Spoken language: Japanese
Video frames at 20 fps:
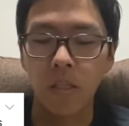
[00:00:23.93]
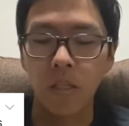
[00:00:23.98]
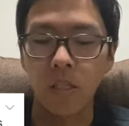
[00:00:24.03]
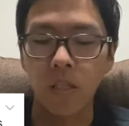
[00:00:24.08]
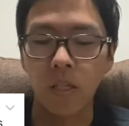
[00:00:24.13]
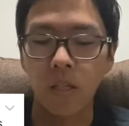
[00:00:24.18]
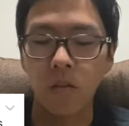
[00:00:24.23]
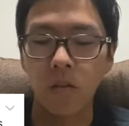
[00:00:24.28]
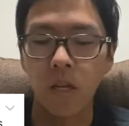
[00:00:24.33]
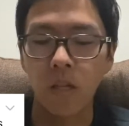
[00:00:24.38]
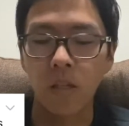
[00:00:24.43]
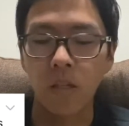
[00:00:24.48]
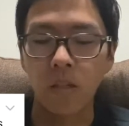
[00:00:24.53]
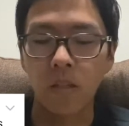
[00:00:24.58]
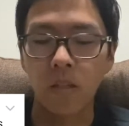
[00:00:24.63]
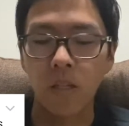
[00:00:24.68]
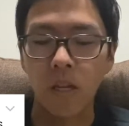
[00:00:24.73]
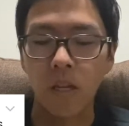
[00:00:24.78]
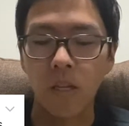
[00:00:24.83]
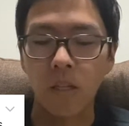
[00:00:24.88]
in the United
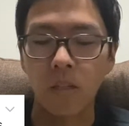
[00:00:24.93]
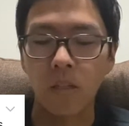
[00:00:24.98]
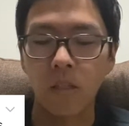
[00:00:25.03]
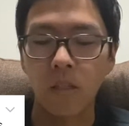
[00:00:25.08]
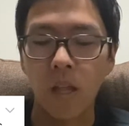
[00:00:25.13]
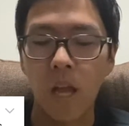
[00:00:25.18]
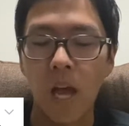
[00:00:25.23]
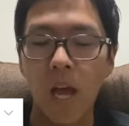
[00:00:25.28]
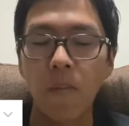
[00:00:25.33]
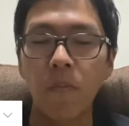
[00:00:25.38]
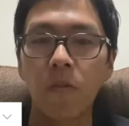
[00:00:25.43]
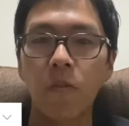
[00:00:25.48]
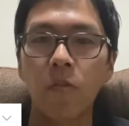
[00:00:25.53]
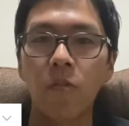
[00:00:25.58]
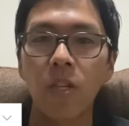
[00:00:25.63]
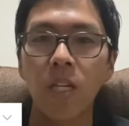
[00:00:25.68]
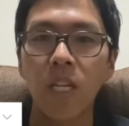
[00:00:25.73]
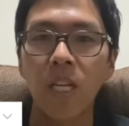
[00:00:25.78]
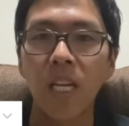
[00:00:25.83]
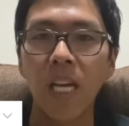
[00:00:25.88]
States. I'm
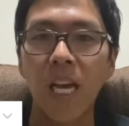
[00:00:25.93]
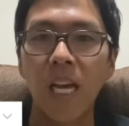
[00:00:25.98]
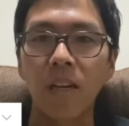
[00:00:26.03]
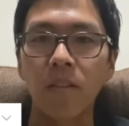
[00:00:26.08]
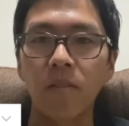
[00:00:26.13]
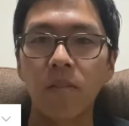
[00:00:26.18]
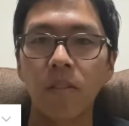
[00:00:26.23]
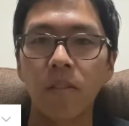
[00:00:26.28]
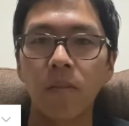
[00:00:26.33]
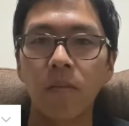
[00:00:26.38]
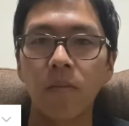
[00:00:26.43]
freaking out.